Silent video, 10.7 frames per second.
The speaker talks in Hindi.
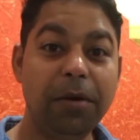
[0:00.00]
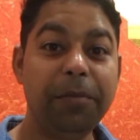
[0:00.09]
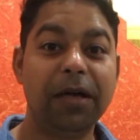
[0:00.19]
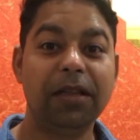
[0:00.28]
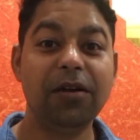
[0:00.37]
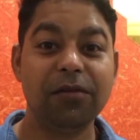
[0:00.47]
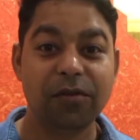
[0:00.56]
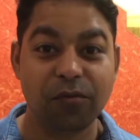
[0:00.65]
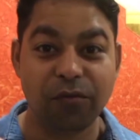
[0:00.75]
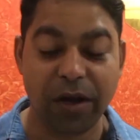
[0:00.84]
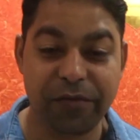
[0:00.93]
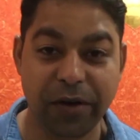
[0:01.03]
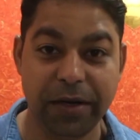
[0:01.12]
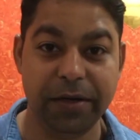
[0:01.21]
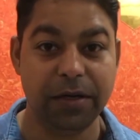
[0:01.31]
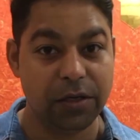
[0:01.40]
नंबर पे आता है
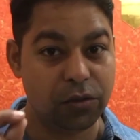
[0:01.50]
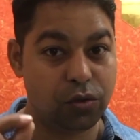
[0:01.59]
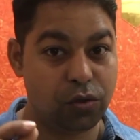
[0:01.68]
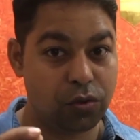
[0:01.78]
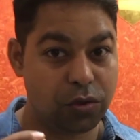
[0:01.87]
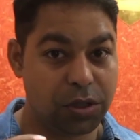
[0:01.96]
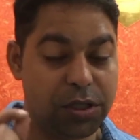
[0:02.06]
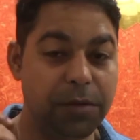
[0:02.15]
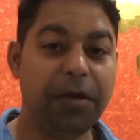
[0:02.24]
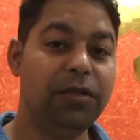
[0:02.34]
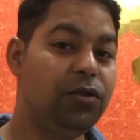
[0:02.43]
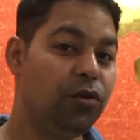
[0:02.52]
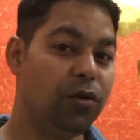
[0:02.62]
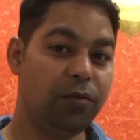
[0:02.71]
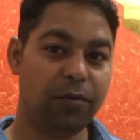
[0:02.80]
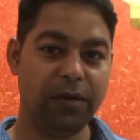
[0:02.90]
वाईफाई किसी भी
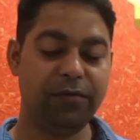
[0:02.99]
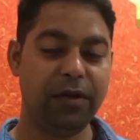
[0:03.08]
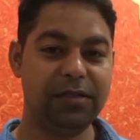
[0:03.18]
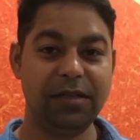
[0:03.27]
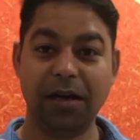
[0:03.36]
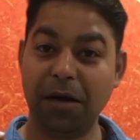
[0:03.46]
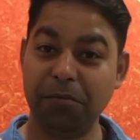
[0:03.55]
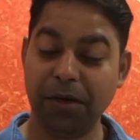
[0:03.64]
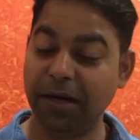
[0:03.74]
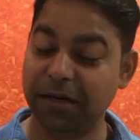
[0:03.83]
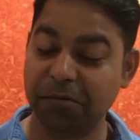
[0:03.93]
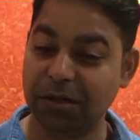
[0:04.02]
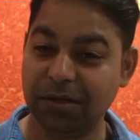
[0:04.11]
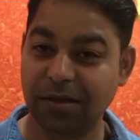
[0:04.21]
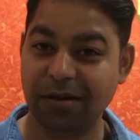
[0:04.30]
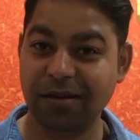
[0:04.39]
अनसिक्योर वाईफाई से आप कनेक्ट
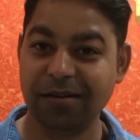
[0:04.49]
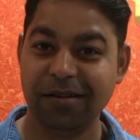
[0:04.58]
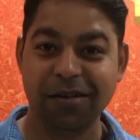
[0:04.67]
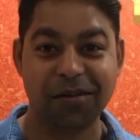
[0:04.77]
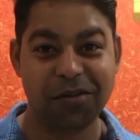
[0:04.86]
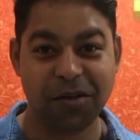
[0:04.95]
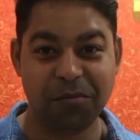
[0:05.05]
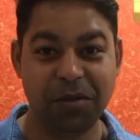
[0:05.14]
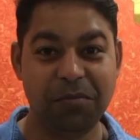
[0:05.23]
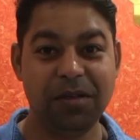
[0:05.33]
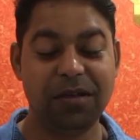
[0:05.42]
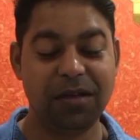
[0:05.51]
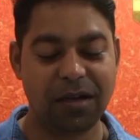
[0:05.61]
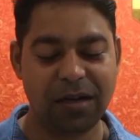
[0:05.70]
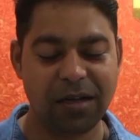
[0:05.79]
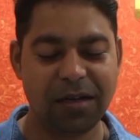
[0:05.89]
मत करना कभी भी
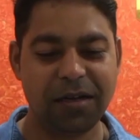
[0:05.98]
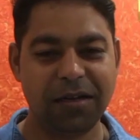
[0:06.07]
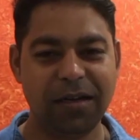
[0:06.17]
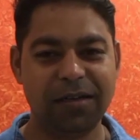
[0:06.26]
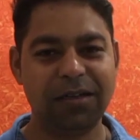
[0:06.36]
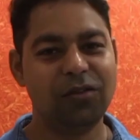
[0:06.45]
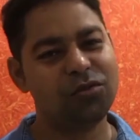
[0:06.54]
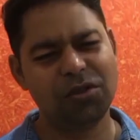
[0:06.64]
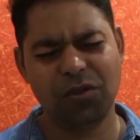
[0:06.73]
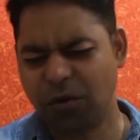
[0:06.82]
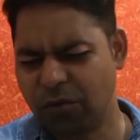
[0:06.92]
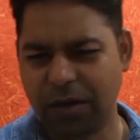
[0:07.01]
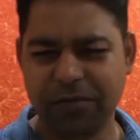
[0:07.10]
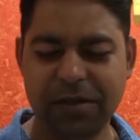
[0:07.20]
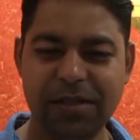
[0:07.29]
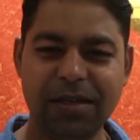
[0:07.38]
करना अगर कनेक्ट है तो सिक्योर
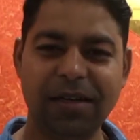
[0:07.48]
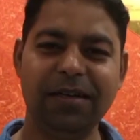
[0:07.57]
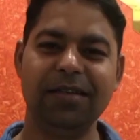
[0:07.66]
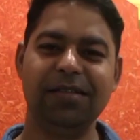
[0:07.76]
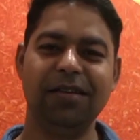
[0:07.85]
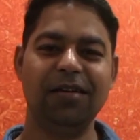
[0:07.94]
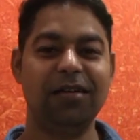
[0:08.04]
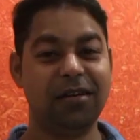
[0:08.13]
वाईफाई से कनेक्ट कीजिएगा